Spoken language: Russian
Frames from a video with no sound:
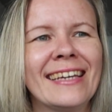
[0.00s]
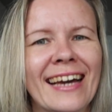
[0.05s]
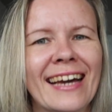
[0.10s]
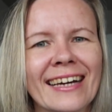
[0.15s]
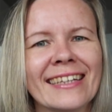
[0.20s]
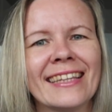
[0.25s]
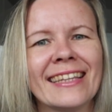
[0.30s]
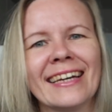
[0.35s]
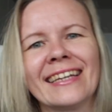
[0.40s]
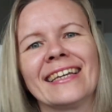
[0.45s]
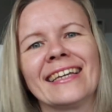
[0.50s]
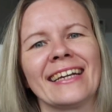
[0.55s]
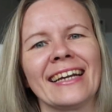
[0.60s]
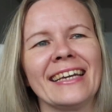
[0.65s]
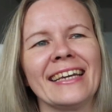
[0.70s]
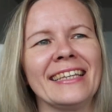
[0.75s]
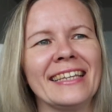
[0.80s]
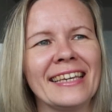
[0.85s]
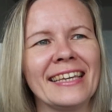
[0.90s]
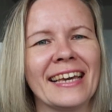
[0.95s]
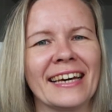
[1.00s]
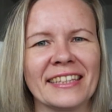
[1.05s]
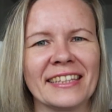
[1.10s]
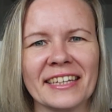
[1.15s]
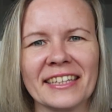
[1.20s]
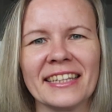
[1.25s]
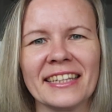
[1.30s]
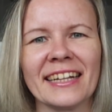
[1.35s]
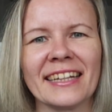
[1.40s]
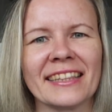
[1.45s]
не когда героиня
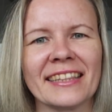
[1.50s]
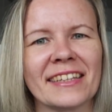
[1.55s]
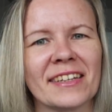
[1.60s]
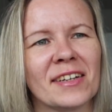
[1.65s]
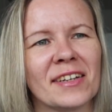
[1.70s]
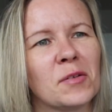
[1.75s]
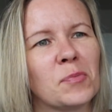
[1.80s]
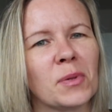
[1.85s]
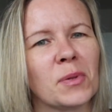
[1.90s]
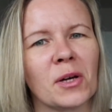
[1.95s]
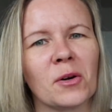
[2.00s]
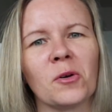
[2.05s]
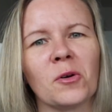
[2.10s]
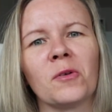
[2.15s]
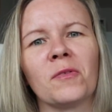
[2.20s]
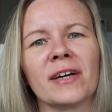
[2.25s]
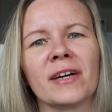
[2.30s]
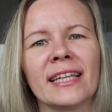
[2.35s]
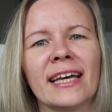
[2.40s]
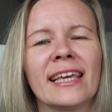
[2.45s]
Янга Далта плохого,